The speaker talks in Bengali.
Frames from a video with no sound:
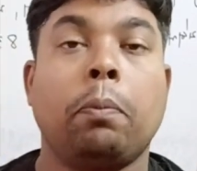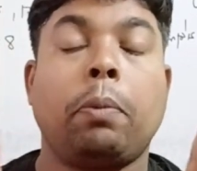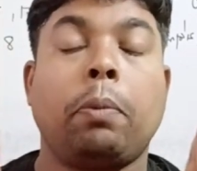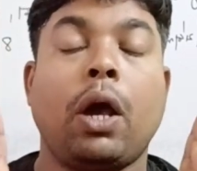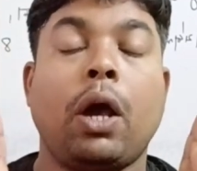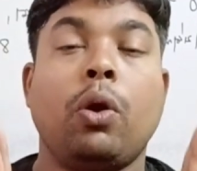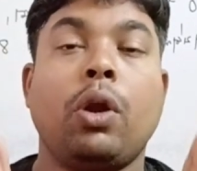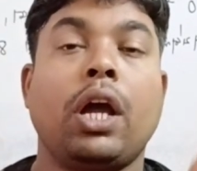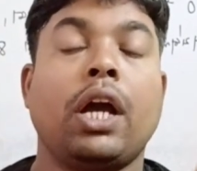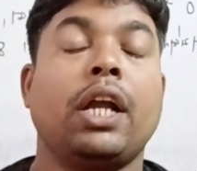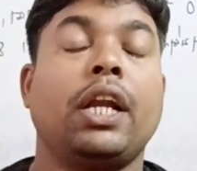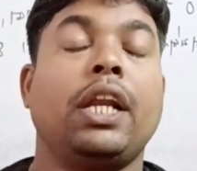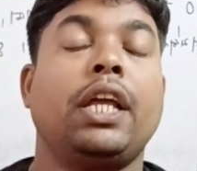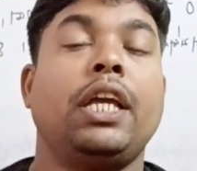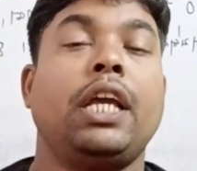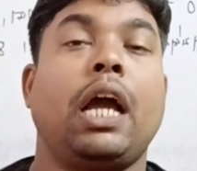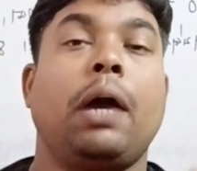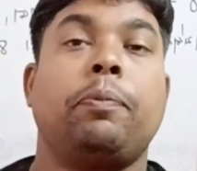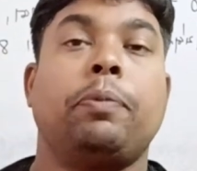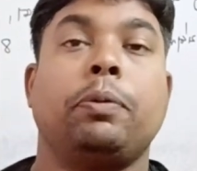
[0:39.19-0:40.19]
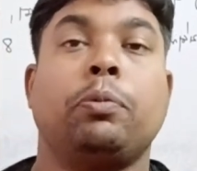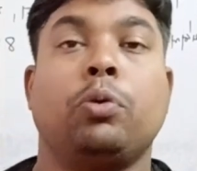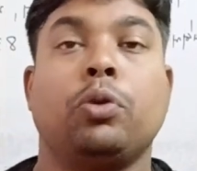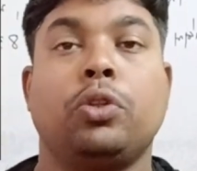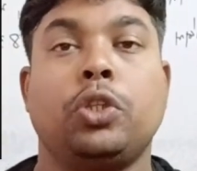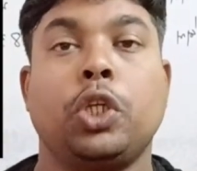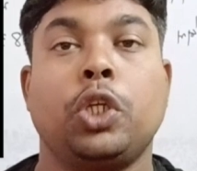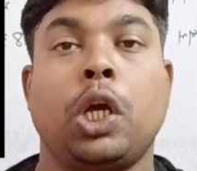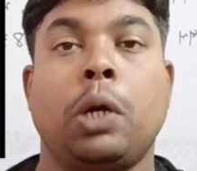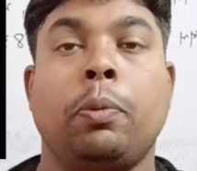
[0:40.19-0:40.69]
ভালো লাগলেই আপনি
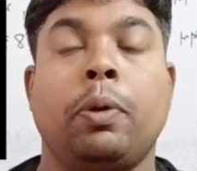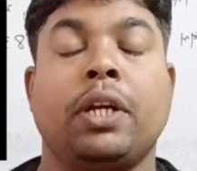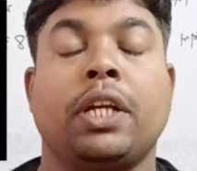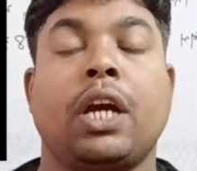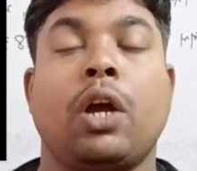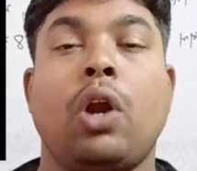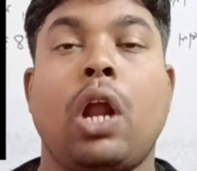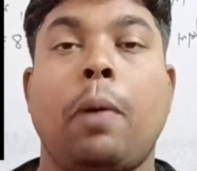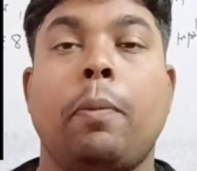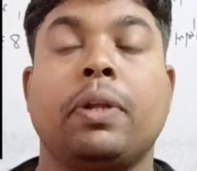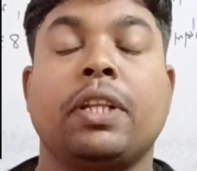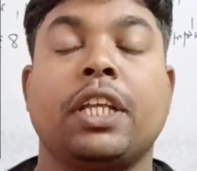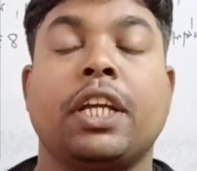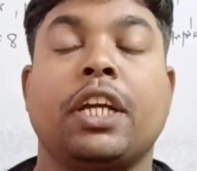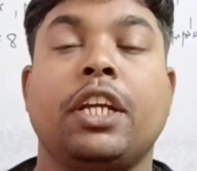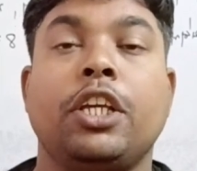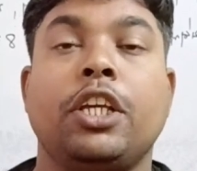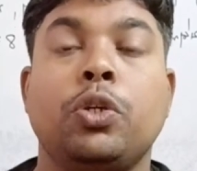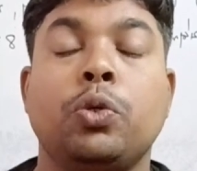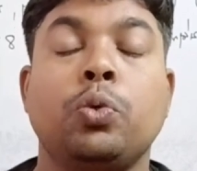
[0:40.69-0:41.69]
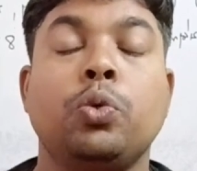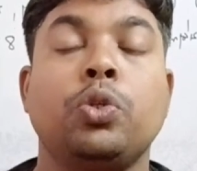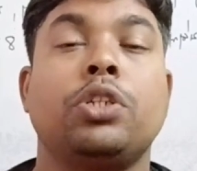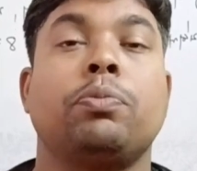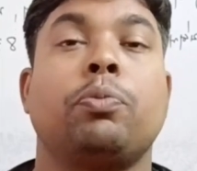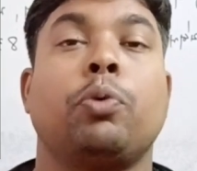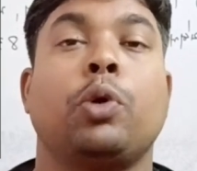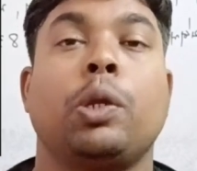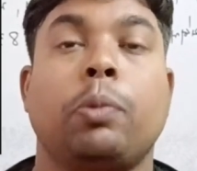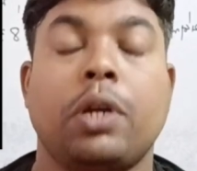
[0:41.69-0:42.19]
ভর্তি হবেন কারণ আমাদের এখানে হিউজ
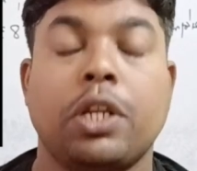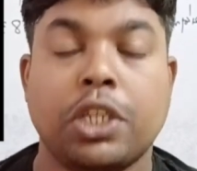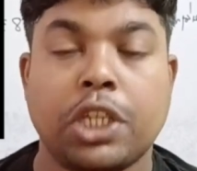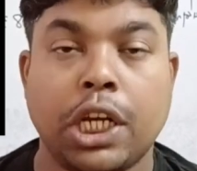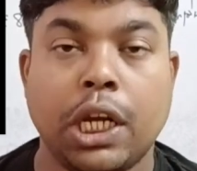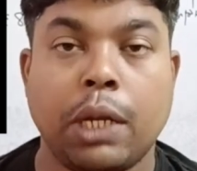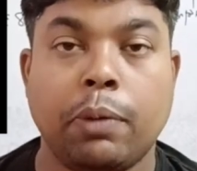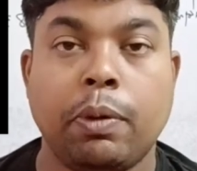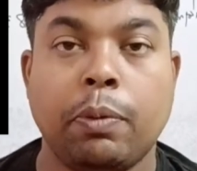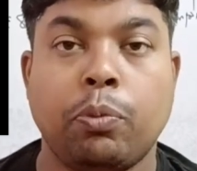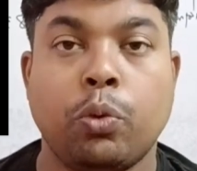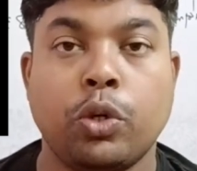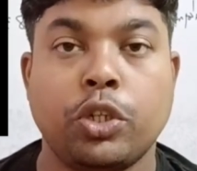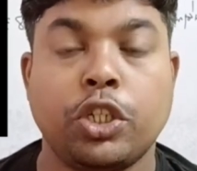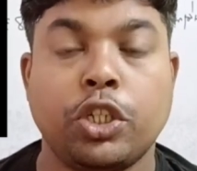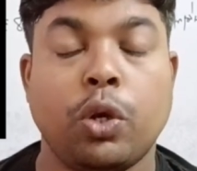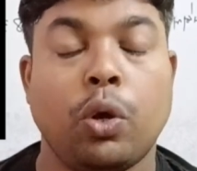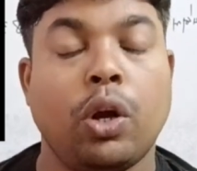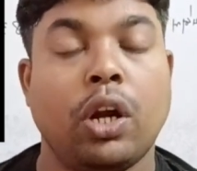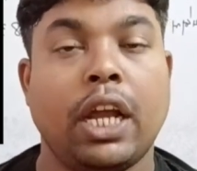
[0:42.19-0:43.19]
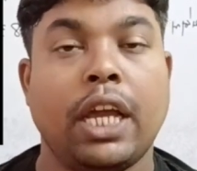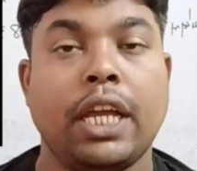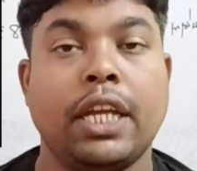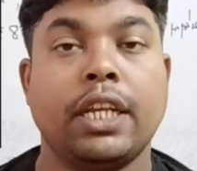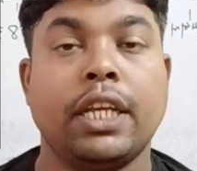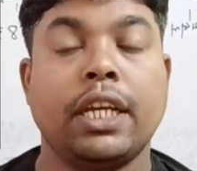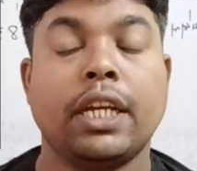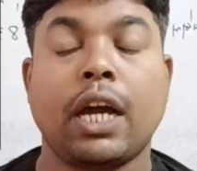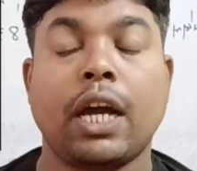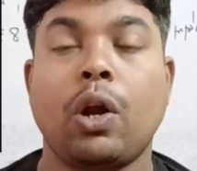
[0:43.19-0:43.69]
পরিমাণে ছেলেমেয়ে পড়ছে
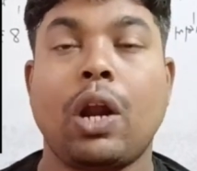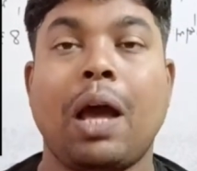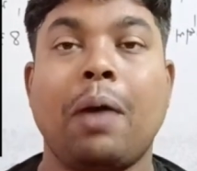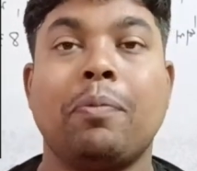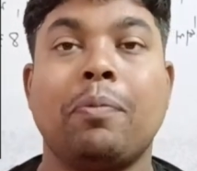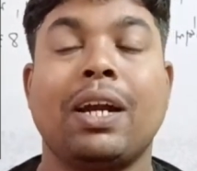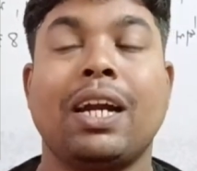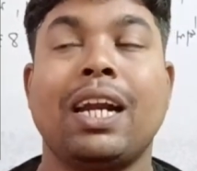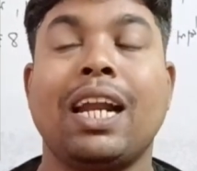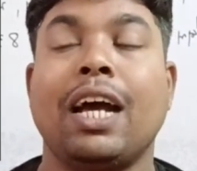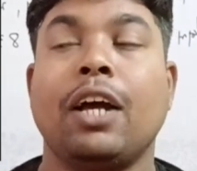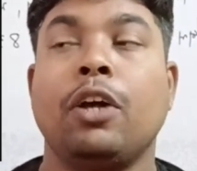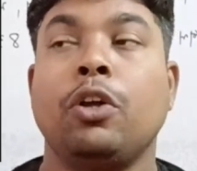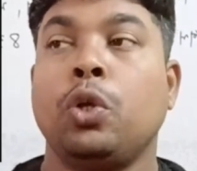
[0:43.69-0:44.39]
অনলাইনে কারণ আমরা না